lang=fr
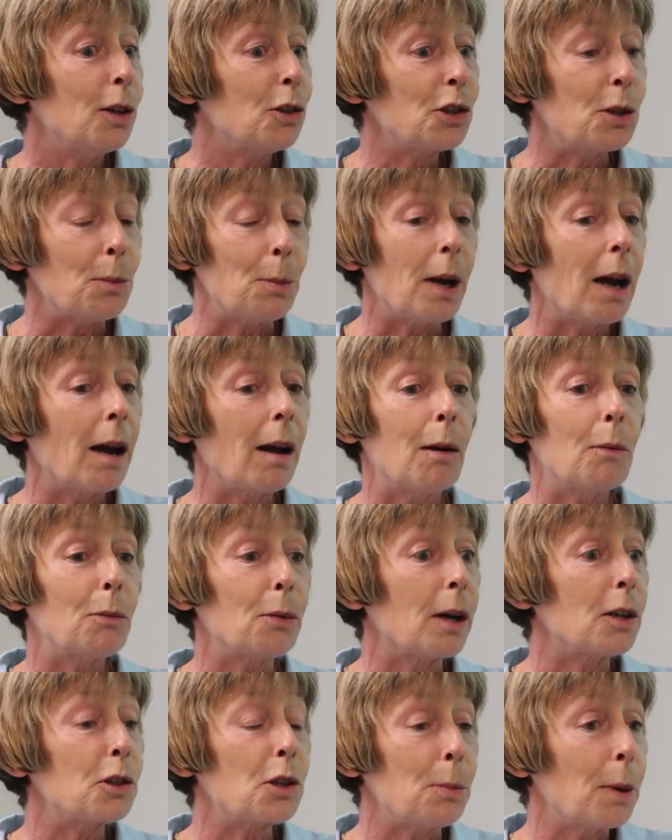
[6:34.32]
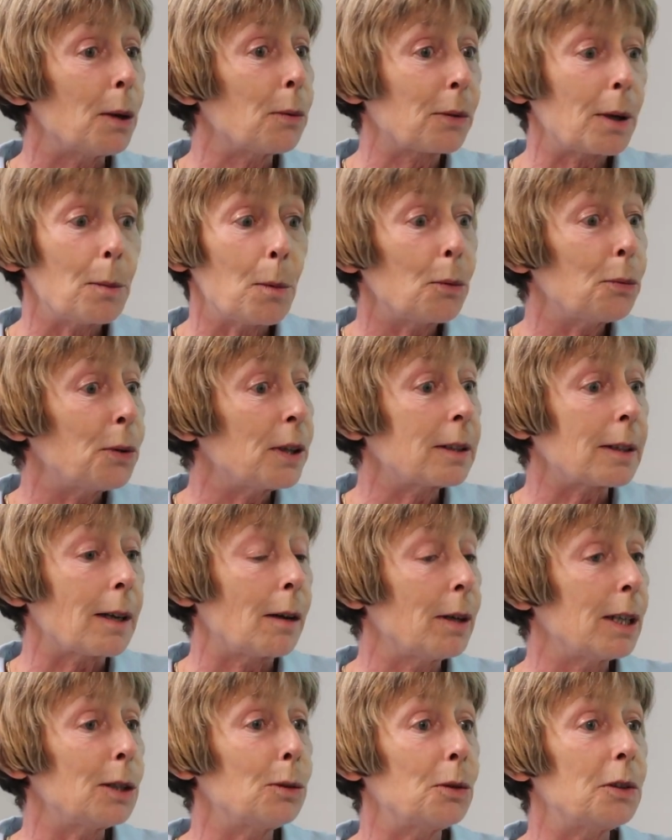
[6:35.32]
J'ai pas, pas vraiment fait de
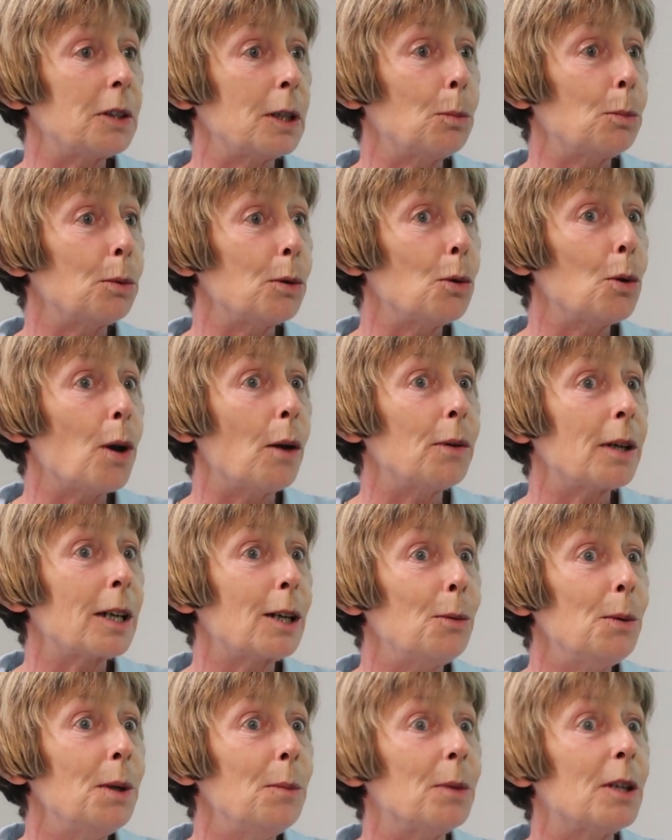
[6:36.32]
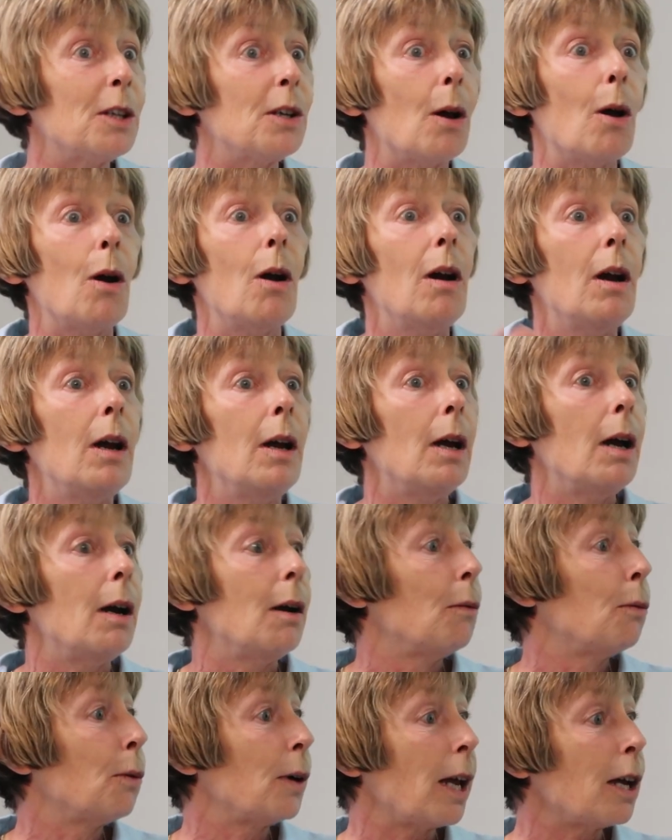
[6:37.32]
travail de CPE avec lui, mais
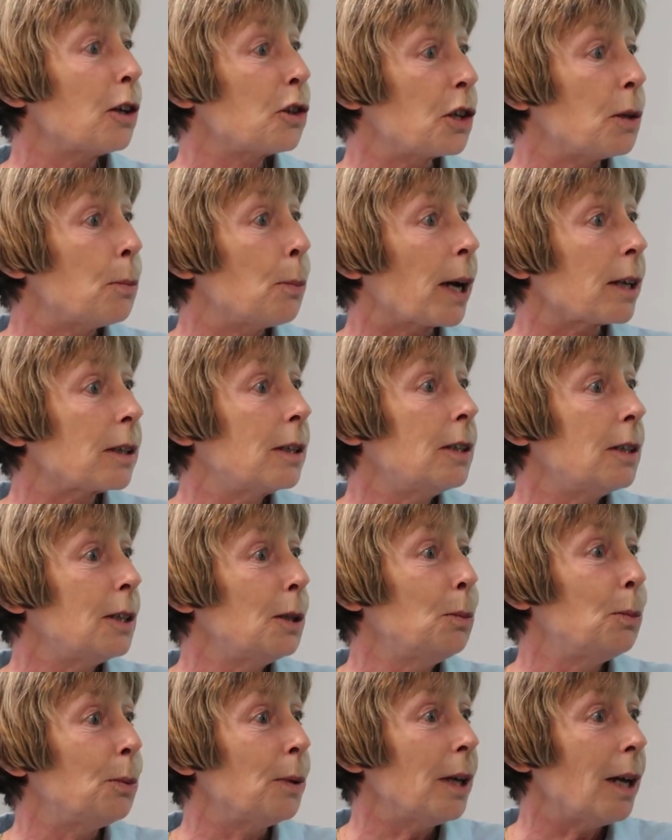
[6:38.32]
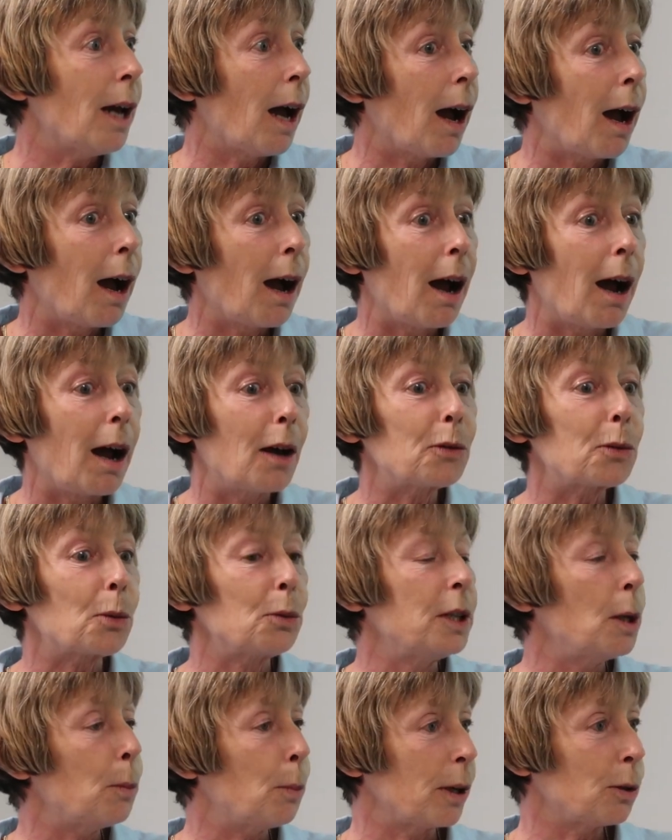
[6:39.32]
voilà, j'ai participé à,
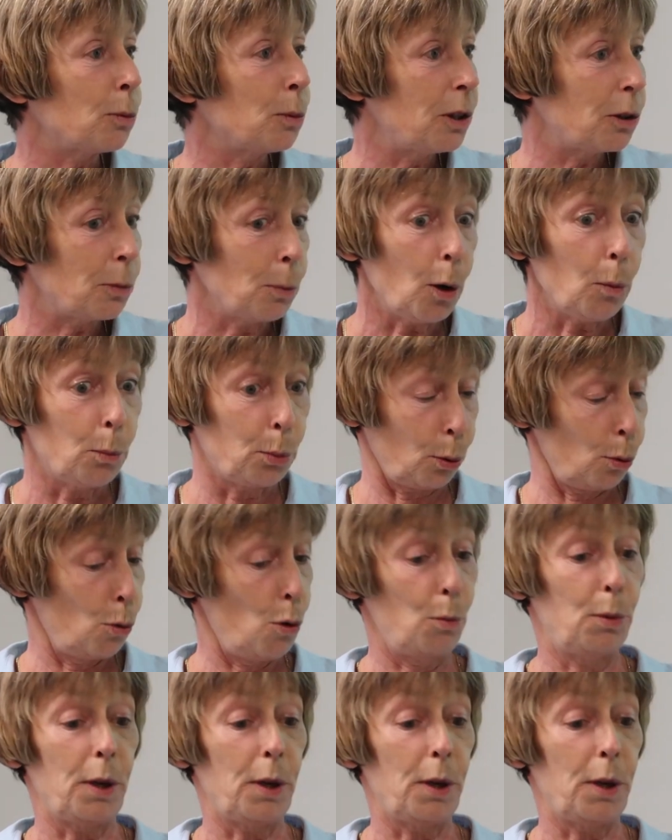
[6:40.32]
son épanouissement pour le